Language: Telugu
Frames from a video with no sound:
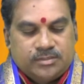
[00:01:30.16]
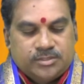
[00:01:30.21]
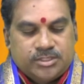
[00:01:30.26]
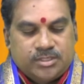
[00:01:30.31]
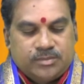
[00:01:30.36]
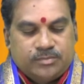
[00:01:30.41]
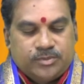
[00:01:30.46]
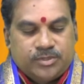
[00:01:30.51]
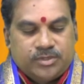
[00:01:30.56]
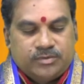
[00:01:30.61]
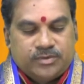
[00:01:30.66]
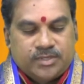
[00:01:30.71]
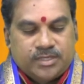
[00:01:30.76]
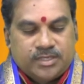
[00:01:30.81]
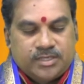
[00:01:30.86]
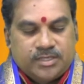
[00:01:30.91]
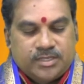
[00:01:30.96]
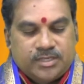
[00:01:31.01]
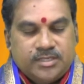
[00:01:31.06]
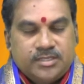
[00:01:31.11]
చనిపోయిన
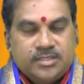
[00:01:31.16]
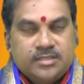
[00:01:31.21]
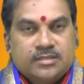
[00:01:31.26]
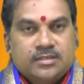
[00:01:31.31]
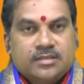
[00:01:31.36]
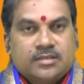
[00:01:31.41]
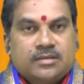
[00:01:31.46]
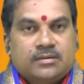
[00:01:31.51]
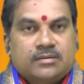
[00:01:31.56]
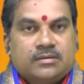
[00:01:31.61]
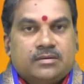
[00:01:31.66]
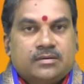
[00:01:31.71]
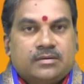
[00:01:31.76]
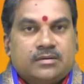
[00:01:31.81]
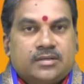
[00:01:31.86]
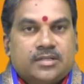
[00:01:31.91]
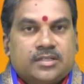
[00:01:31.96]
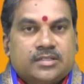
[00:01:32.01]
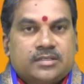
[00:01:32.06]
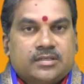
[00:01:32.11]
వారికి కానీ
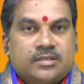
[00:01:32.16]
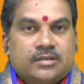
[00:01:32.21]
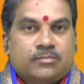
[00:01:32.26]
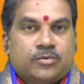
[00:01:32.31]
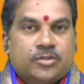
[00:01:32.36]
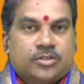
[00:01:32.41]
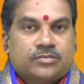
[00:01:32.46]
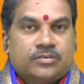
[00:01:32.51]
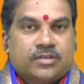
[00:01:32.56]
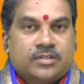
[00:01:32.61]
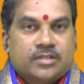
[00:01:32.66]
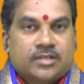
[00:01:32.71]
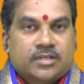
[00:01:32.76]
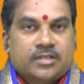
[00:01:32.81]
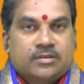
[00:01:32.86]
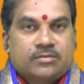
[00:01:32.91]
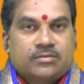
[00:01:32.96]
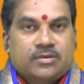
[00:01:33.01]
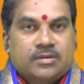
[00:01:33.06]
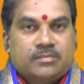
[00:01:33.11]
లేకపోతే మొత్తం
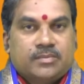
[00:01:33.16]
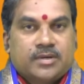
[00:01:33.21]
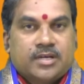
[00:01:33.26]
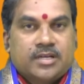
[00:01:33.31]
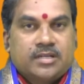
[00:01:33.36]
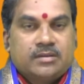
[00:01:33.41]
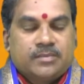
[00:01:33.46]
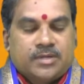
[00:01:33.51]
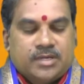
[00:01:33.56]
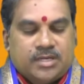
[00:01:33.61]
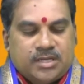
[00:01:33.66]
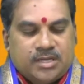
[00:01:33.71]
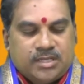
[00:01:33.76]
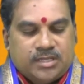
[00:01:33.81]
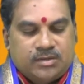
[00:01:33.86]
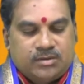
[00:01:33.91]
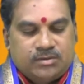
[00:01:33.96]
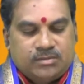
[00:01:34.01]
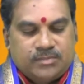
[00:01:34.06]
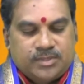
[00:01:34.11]
అందరికీ కూడా భరణీ
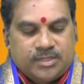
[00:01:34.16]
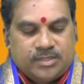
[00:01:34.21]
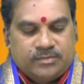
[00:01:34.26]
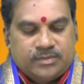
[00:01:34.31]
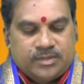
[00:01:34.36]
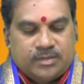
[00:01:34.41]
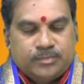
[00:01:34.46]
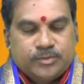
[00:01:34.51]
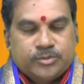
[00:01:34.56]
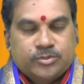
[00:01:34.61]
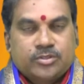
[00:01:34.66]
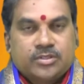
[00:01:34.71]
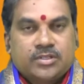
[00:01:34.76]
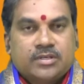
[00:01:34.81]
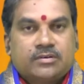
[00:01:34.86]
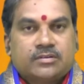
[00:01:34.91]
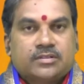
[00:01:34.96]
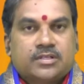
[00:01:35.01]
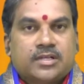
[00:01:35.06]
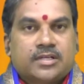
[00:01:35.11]
మహాలయంలో మరి వీళ్ళ
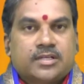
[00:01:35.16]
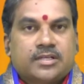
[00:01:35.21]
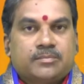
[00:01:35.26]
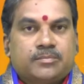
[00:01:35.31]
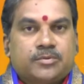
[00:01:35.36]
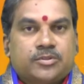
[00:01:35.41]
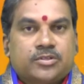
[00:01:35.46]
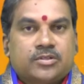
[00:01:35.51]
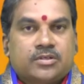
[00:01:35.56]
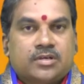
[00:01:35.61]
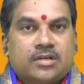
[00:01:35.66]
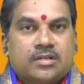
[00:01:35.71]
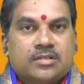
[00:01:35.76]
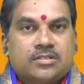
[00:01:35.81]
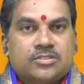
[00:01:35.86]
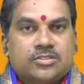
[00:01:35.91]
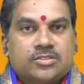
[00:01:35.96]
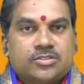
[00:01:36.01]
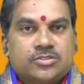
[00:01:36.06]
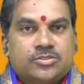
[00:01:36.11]
పితృదేవతలకి
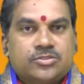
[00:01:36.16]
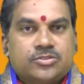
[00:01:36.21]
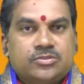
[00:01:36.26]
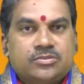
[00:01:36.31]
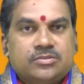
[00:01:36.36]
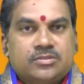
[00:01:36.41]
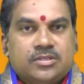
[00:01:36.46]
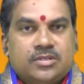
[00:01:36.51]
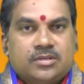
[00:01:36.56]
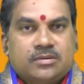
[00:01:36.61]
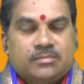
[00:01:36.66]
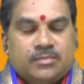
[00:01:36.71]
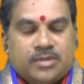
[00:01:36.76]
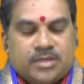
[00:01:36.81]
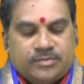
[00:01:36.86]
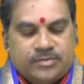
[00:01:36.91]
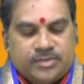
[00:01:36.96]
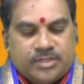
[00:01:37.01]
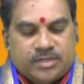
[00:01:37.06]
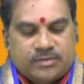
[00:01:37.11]
పితృకార్యం చేయొచ్చు
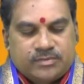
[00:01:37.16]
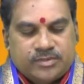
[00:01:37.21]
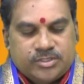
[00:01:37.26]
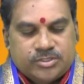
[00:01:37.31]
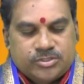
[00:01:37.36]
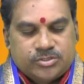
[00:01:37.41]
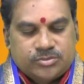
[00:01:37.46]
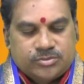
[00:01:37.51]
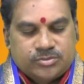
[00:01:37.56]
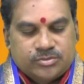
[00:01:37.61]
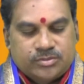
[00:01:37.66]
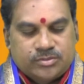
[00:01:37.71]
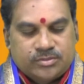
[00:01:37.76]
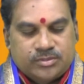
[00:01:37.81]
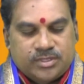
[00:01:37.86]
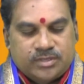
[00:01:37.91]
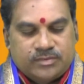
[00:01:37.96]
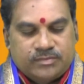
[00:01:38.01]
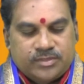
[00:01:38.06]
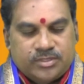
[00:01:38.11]
మరి అవి నెరవేర్చు
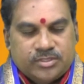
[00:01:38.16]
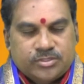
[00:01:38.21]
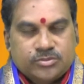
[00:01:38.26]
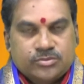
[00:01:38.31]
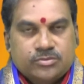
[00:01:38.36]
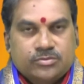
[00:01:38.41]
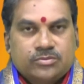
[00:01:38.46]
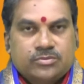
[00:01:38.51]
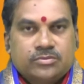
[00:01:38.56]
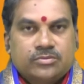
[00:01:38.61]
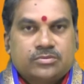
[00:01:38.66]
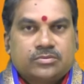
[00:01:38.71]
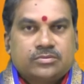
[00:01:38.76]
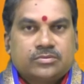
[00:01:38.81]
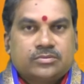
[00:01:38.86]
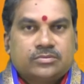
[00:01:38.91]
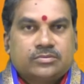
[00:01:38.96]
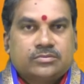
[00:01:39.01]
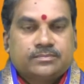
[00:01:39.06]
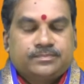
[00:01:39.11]
నెరవేర్చుకో
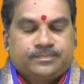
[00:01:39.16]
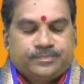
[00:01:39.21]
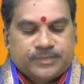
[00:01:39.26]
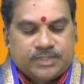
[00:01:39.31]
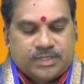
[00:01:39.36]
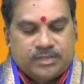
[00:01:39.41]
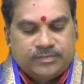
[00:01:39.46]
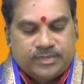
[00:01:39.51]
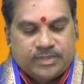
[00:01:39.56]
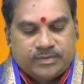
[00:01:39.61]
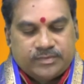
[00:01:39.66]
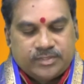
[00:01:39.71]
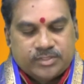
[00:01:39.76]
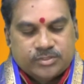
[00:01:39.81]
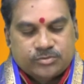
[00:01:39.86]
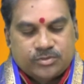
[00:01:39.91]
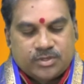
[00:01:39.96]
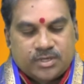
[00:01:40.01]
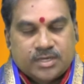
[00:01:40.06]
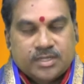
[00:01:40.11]
అవి
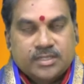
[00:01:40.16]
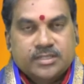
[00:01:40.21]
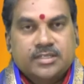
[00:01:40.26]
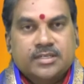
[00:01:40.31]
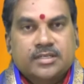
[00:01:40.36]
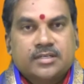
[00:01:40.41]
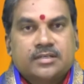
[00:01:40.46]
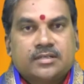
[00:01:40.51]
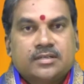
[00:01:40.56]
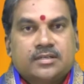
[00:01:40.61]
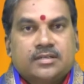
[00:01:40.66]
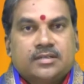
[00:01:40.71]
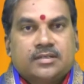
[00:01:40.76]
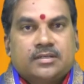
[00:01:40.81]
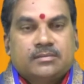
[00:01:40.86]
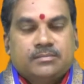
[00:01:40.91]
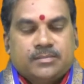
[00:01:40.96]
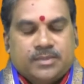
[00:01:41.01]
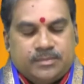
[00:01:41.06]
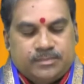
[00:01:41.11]
నెరవేర్చుకున్నట్టయితే
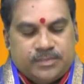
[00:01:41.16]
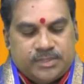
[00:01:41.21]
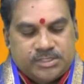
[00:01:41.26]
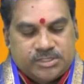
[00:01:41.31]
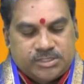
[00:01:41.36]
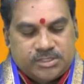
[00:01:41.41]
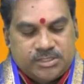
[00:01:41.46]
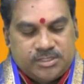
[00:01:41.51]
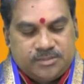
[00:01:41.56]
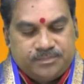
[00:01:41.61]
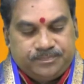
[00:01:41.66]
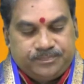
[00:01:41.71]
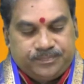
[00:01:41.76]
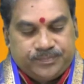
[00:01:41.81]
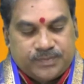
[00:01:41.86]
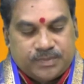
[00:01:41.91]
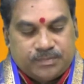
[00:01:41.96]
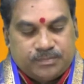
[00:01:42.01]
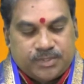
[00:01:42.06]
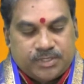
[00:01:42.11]
మరి మంచిది
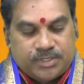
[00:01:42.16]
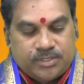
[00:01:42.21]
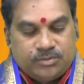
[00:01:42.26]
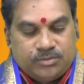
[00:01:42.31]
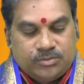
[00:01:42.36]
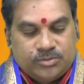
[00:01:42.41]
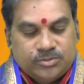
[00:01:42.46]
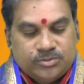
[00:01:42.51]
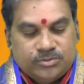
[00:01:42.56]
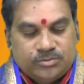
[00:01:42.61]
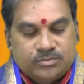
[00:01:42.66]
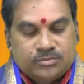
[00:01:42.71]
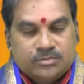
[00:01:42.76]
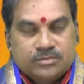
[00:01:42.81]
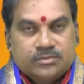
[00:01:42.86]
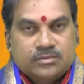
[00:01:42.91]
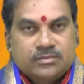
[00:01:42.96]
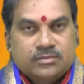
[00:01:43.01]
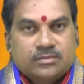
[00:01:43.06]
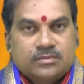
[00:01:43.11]
మరి ఈరోజు
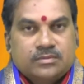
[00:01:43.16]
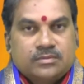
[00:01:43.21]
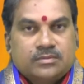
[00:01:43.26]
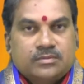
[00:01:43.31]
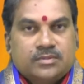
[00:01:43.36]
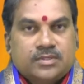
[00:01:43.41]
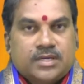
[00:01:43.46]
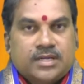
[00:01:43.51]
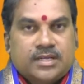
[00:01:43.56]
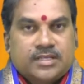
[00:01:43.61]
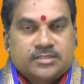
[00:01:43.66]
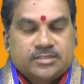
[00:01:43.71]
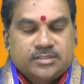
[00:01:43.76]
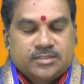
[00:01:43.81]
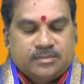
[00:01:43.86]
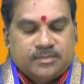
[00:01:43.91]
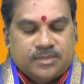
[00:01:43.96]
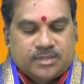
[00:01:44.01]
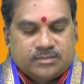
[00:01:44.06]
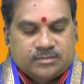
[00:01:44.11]

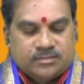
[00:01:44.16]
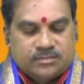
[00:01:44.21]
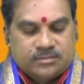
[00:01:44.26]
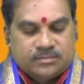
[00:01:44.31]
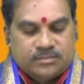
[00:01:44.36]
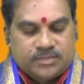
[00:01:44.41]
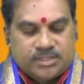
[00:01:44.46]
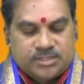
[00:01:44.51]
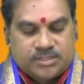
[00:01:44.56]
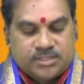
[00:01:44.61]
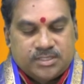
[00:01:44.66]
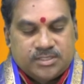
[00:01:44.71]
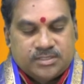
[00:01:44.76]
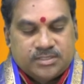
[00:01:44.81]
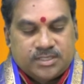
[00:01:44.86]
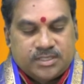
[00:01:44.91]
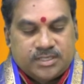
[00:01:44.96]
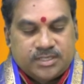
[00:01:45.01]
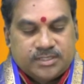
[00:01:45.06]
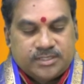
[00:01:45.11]
గ్రహస్థితిని మనం
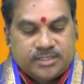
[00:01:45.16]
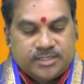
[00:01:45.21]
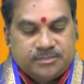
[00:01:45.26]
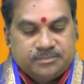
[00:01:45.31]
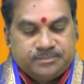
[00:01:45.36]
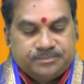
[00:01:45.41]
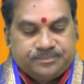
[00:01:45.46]
పరిశీలించినట్టయితే